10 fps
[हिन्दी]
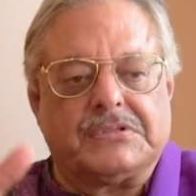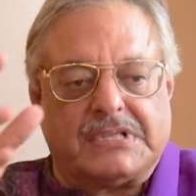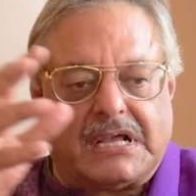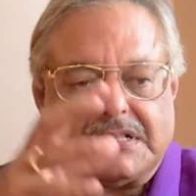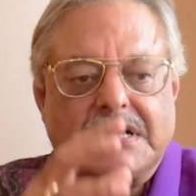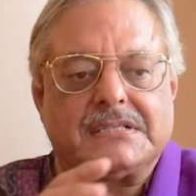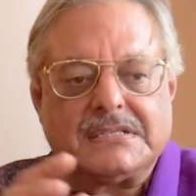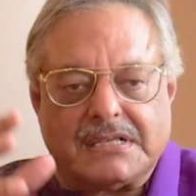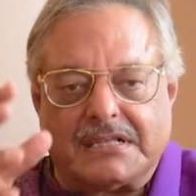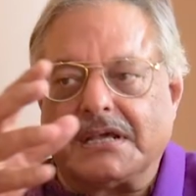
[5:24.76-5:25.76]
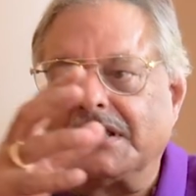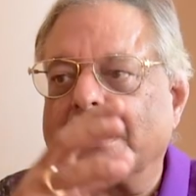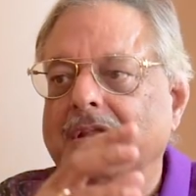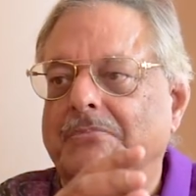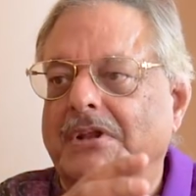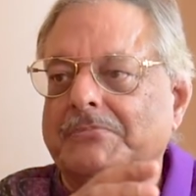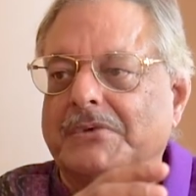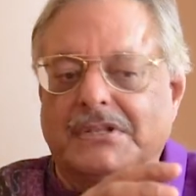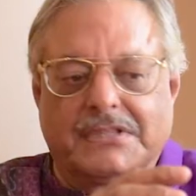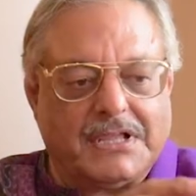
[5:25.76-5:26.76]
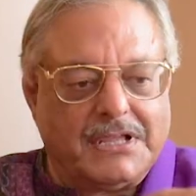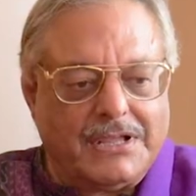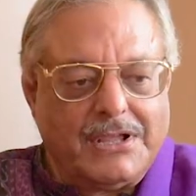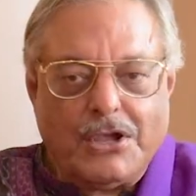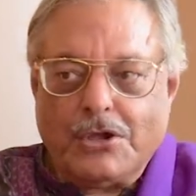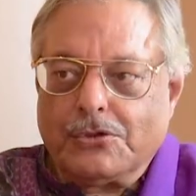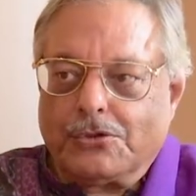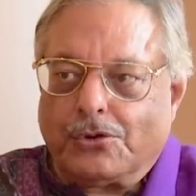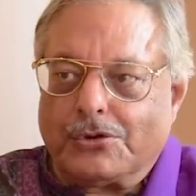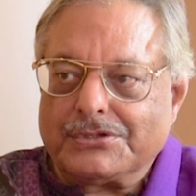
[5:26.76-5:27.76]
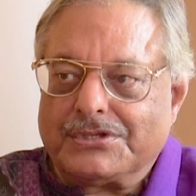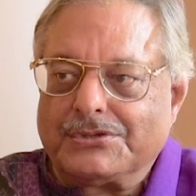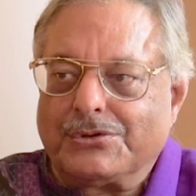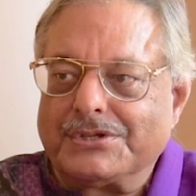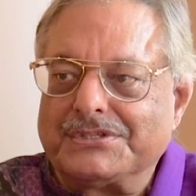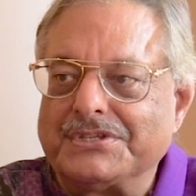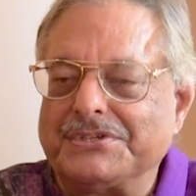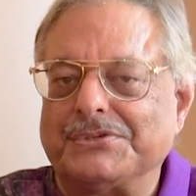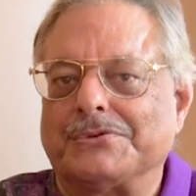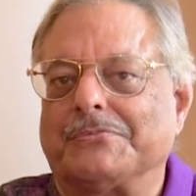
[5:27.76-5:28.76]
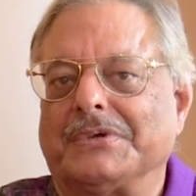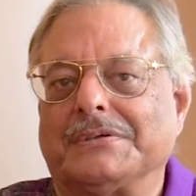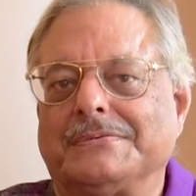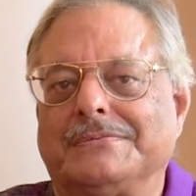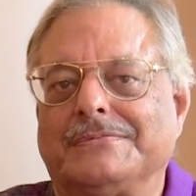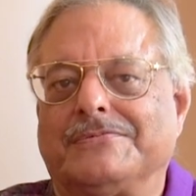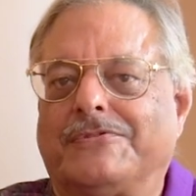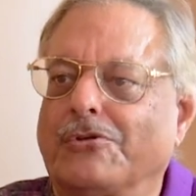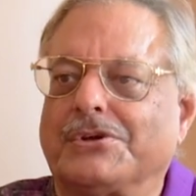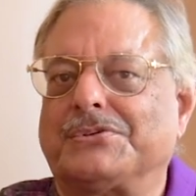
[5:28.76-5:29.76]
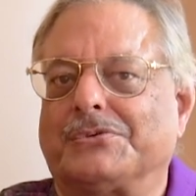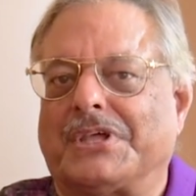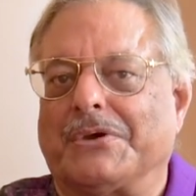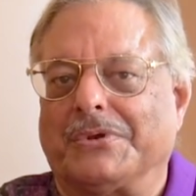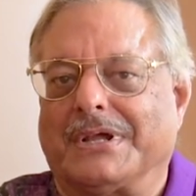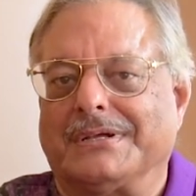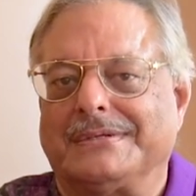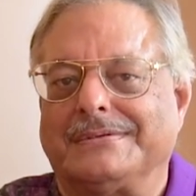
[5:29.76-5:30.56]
ज़्यादा से ज़्यादा ज्ञान प्राप्त करते हैं थोड़े से थोड़े सी चीज़ों पे फोकस होता है उनका